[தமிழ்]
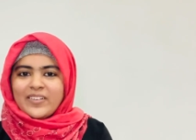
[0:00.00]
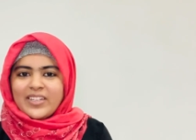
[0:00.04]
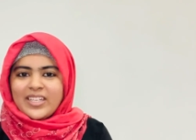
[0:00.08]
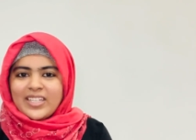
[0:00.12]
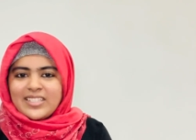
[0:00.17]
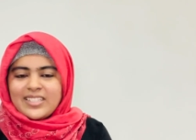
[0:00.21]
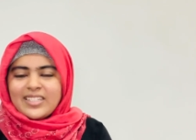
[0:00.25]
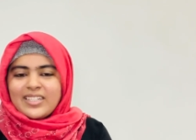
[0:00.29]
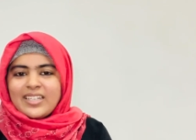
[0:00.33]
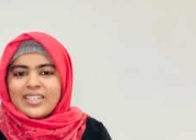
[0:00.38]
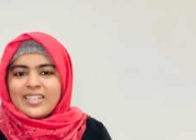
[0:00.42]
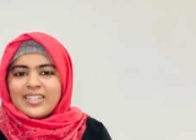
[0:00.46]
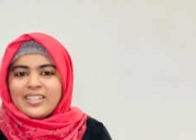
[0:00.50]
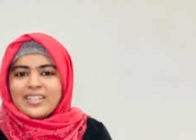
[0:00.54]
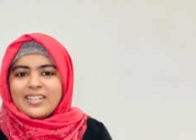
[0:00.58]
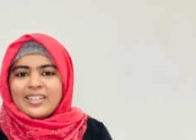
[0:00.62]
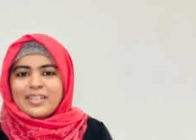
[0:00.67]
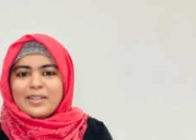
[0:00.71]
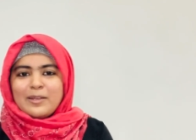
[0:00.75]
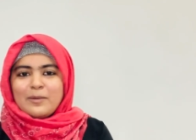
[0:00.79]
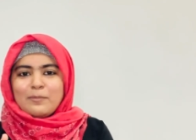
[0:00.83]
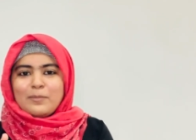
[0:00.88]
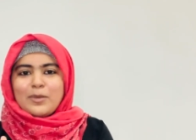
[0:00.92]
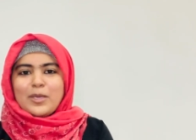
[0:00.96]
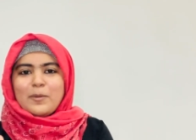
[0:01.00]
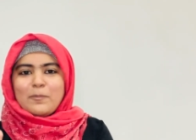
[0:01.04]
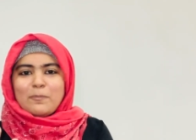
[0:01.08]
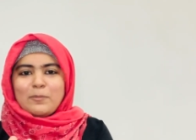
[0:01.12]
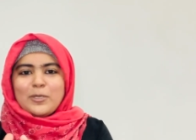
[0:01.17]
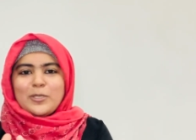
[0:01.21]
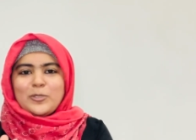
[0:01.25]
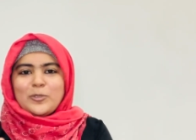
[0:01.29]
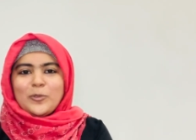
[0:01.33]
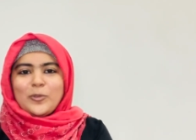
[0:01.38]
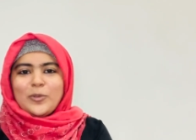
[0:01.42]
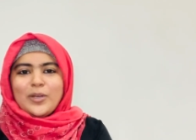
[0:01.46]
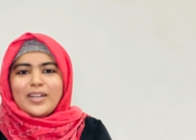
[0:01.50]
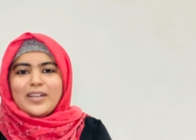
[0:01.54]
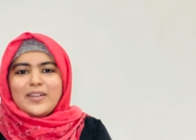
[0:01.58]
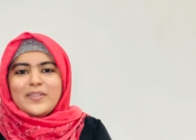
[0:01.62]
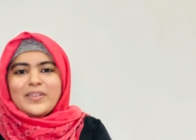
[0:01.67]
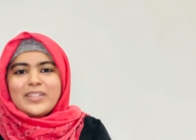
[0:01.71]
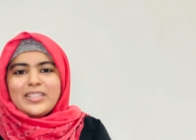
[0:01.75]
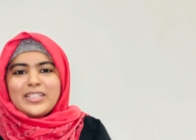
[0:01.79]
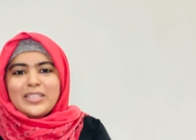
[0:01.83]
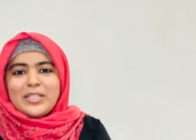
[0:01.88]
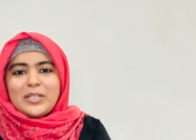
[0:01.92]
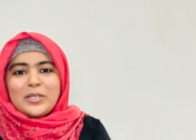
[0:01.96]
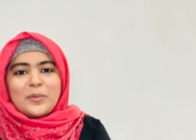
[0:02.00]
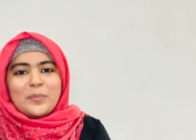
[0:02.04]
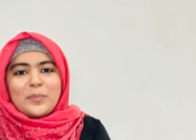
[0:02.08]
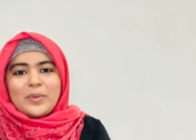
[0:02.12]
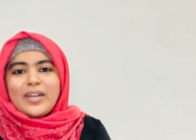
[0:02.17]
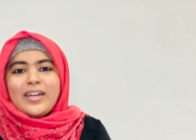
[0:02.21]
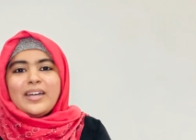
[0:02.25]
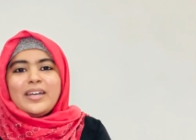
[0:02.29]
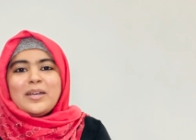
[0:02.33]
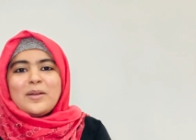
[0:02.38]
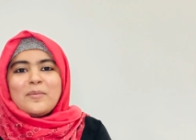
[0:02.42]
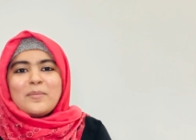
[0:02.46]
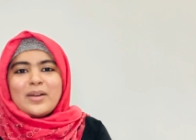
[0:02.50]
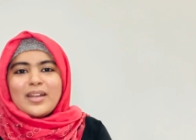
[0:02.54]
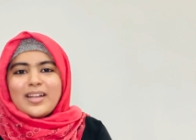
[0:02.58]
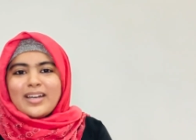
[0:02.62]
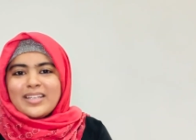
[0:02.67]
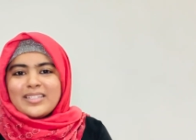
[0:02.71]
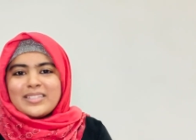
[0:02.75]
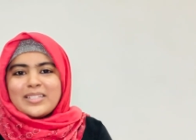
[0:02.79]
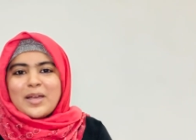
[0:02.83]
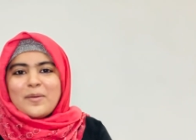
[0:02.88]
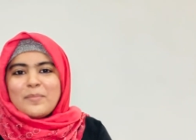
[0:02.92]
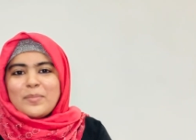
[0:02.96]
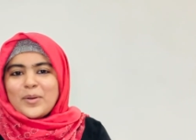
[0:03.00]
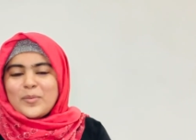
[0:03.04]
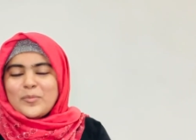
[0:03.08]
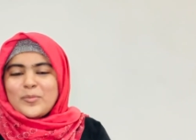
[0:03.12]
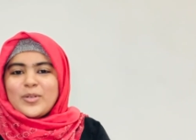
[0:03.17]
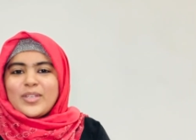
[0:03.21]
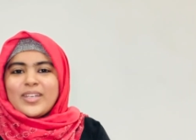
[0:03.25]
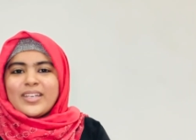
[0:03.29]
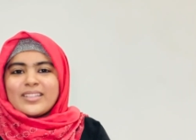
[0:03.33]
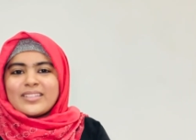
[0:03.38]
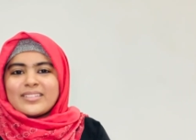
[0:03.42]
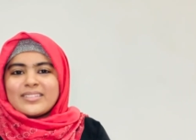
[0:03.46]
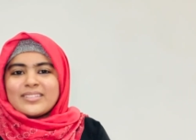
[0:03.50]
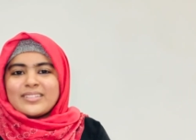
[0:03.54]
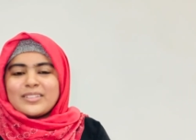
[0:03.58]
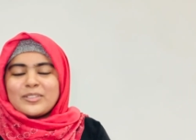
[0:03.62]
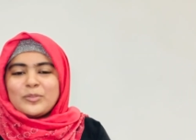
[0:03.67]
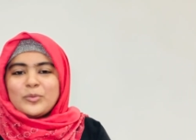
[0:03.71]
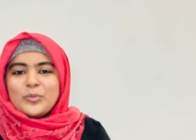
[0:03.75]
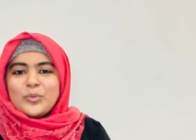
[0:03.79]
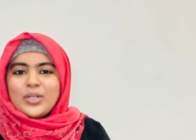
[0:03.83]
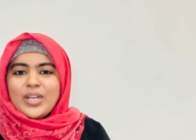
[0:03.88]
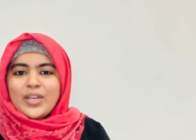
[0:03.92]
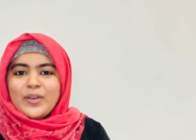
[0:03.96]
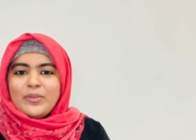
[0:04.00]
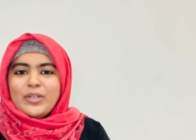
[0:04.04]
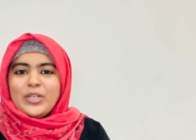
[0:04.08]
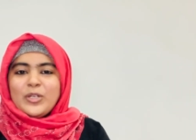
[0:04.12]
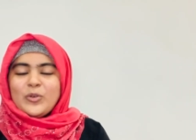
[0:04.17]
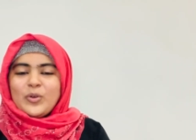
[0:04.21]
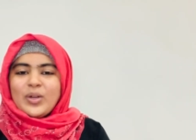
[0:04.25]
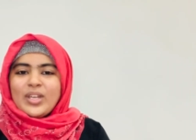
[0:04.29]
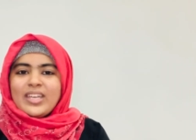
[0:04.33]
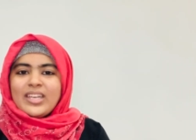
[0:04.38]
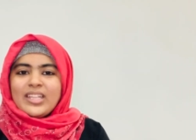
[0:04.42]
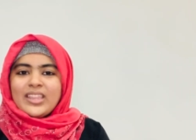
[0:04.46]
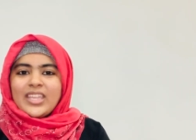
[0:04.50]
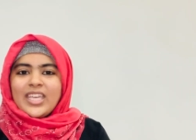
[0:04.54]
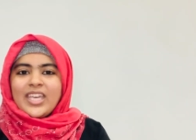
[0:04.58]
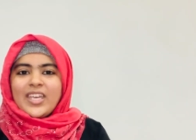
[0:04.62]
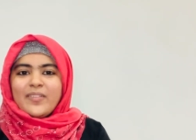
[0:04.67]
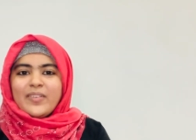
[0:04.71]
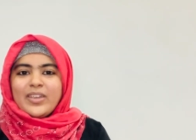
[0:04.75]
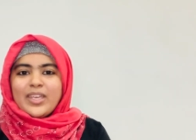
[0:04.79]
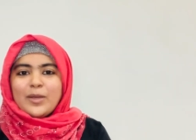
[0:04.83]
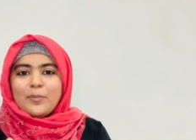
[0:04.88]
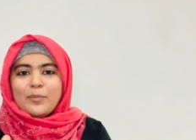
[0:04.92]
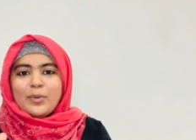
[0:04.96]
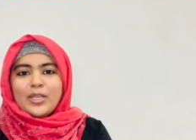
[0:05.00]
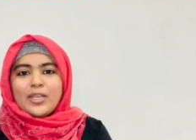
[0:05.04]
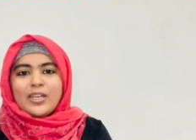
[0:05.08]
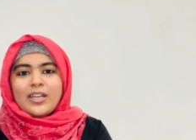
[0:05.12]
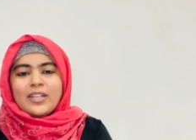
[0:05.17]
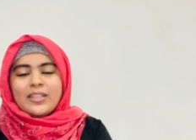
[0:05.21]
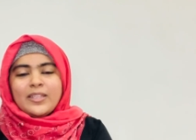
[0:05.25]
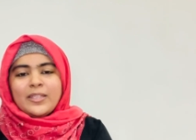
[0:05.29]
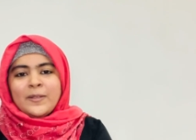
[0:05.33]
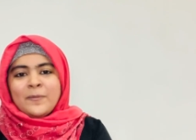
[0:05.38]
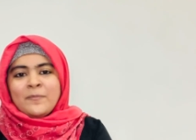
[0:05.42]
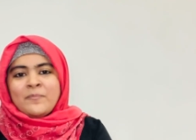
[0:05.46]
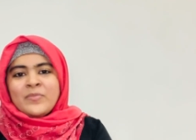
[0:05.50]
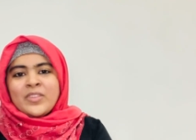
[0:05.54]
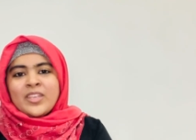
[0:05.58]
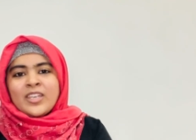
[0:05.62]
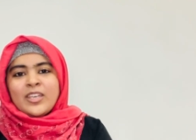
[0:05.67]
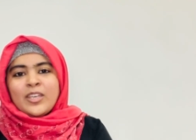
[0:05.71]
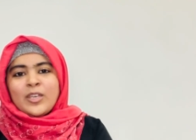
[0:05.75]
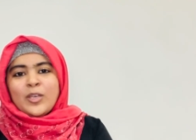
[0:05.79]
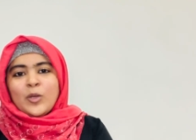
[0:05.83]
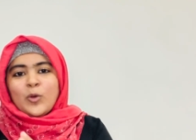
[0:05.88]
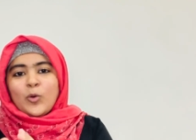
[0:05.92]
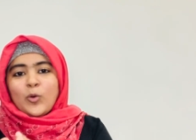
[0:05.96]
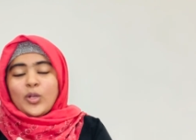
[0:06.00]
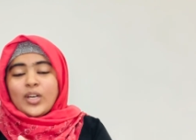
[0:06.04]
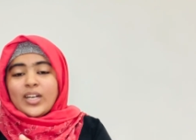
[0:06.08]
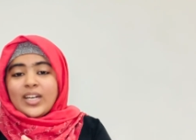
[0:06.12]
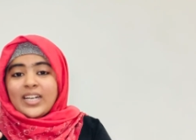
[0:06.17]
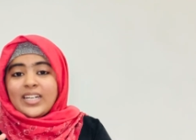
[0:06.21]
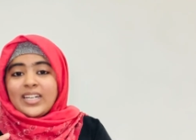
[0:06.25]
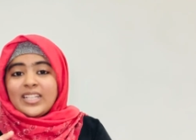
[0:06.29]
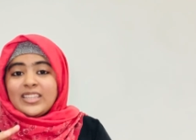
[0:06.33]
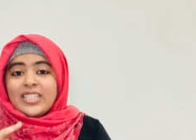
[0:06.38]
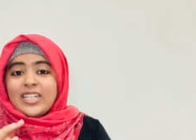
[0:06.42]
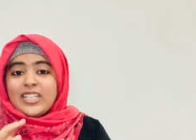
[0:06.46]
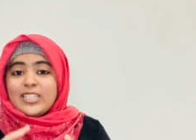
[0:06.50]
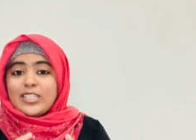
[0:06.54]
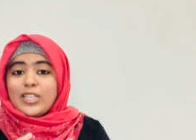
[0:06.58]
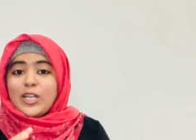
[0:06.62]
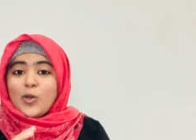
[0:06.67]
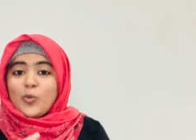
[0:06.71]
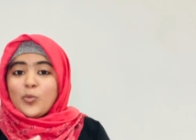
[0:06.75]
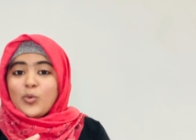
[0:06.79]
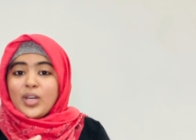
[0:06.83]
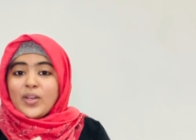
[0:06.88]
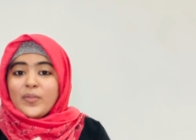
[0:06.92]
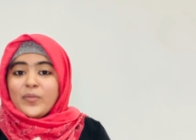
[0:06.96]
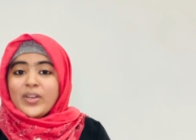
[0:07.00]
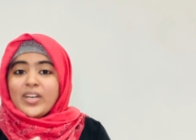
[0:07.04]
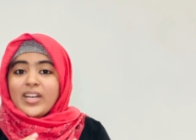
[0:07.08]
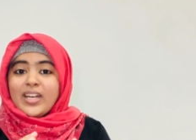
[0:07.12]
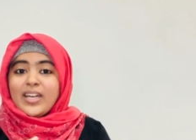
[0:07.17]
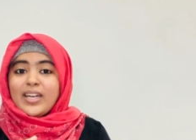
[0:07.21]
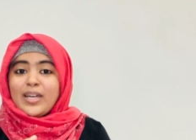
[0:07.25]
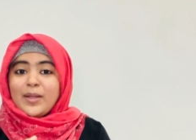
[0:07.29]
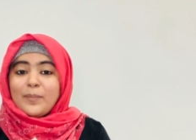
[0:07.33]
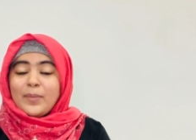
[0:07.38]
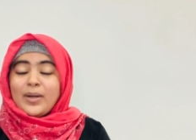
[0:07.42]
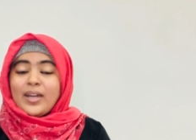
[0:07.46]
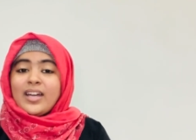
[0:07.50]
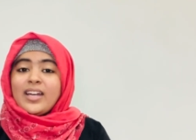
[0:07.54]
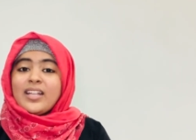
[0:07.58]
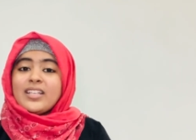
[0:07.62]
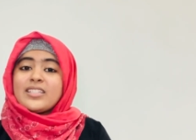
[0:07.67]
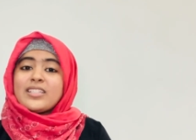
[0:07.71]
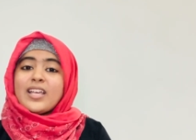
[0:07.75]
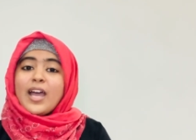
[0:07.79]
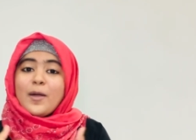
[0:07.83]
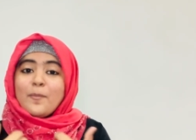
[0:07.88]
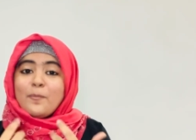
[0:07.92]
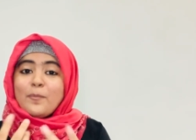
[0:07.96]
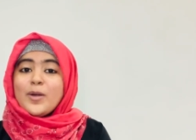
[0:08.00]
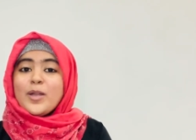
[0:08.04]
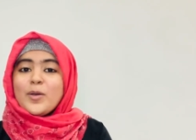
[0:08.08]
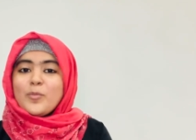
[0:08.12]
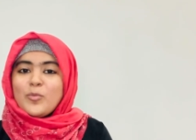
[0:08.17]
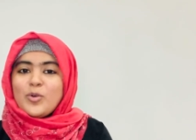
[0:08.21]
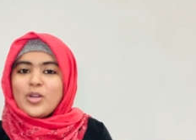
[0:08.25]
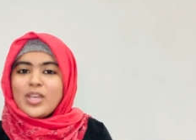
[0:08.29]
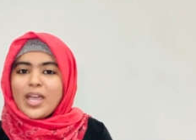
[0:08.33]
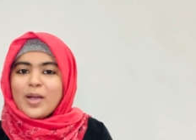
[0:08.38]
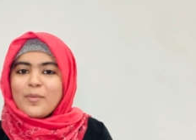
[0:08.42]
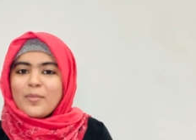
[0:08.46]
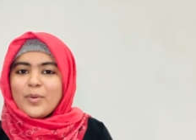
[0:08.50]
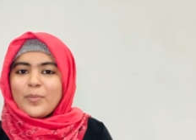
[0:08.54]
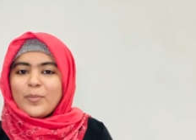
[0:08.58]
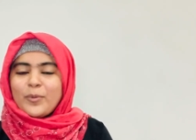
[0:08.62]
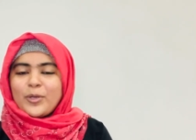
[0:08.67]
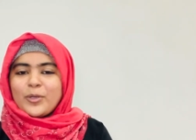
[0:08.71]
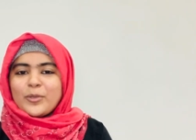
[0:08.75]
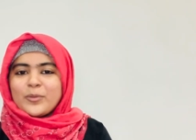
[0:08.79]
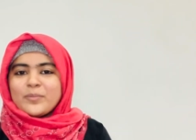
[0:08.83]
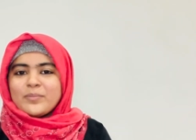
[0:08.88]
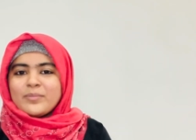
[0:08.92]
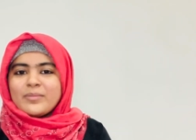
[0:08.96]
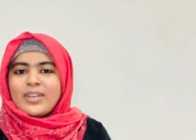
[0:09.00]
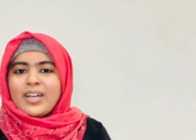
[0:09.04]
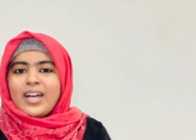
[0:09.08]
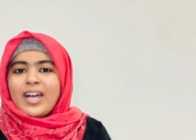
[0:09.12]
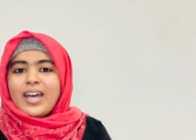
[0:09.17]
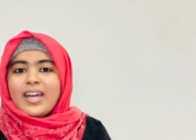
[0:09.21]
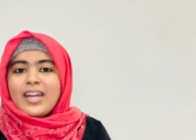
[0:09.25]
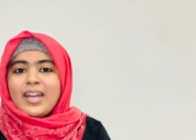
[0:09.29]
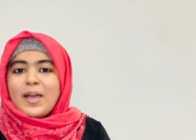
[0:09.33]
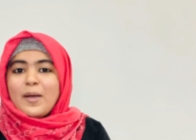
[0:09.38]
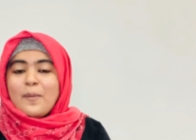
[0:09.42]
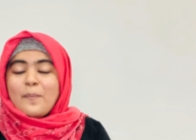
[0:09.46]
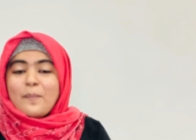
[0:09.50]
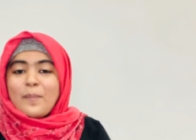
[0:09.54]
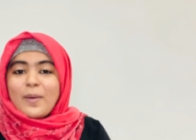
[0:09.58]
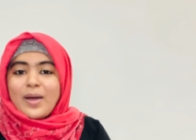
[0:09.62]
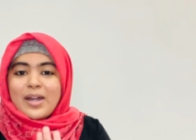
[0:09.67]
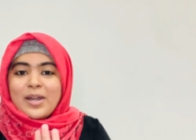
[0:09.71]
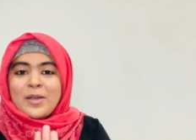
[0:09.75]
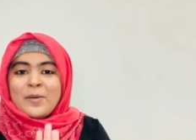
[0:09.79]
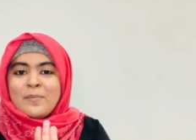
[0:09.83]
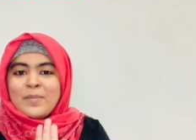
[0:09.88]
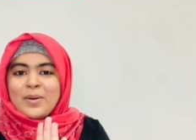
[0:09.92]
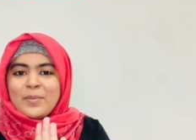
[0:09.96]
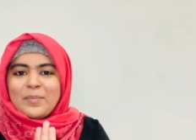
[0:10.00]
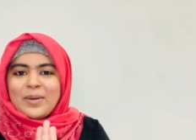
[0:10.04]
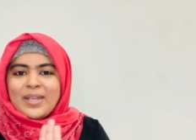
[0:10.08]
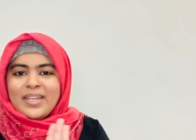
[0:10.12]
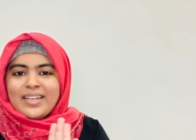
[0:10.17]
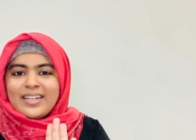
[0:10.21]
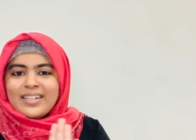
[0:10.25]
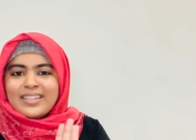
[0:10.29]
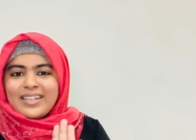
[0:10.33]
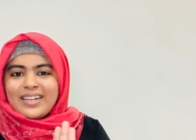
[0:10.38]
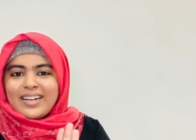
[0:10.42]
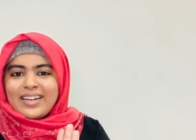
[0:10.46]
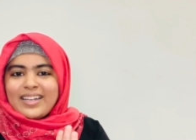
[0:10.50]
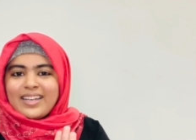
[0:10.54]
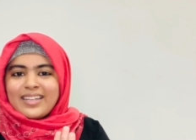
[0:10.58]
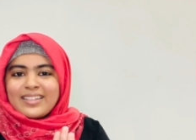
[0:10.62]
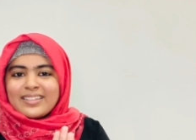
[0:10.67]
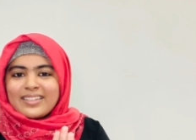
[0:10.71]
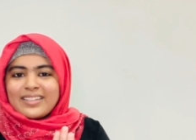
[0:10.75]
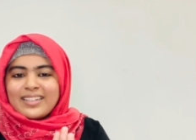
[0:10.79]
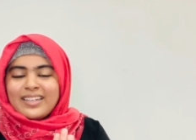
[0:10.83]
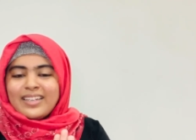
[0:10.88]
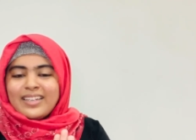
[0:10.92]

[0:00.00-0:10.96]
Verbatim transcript: வயசில் பிபி சுகர்னு வந்ததற்கு பின்னாடி நம்மளால் சாப்பிட முடியாது உணவினுடைய தேவை அப்படிங்கிறது ஒரு கட்டத்தில் சில உணவுகளை நம்மளால் சாப்பிட முடியாமல் போயிடும் ஆனால் பணம் அப்படிங்கிறது கிடையாது